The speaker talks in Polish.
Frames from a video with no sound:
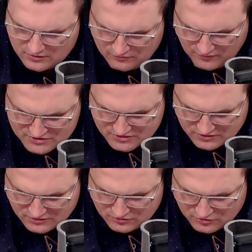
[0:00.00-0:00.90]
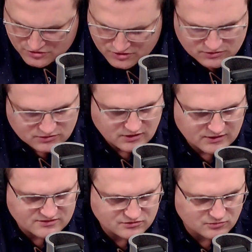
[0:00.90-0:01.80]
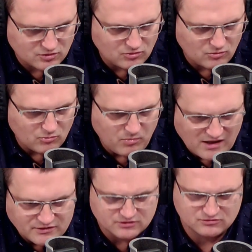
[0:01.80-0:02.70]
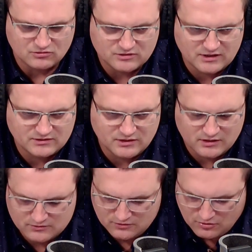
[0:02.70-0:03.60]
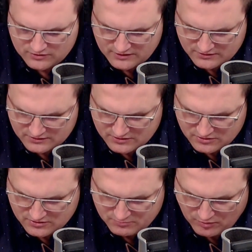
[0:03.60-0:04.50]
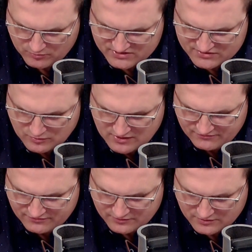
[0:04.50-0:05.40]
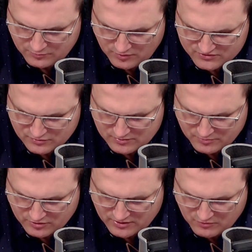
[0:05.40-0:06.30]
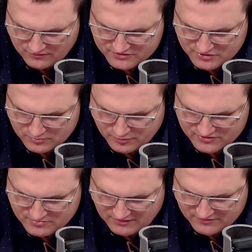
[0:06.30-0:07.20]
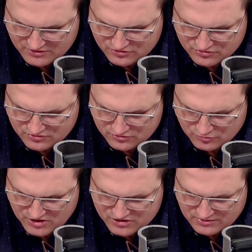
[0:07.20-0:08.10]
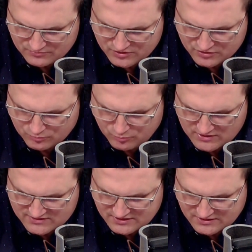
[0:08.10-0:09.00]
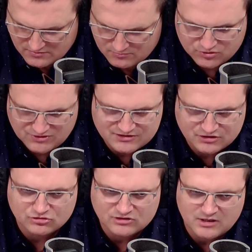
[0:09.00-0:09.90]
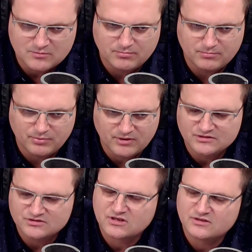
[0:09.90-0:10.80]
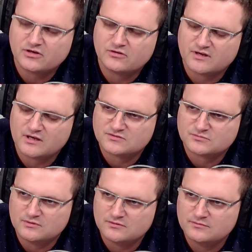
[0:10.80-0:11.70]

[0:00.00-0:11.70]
No właśnie, to jeszcze teraz o, o, o Pani konkretnie, konkretnych y, pomysłach, y, mhm. pomysłach programowych chciałbym porozmawiać. Tu mieszkam, tu płacę podatki, to takie Pani sztandarowe hasło.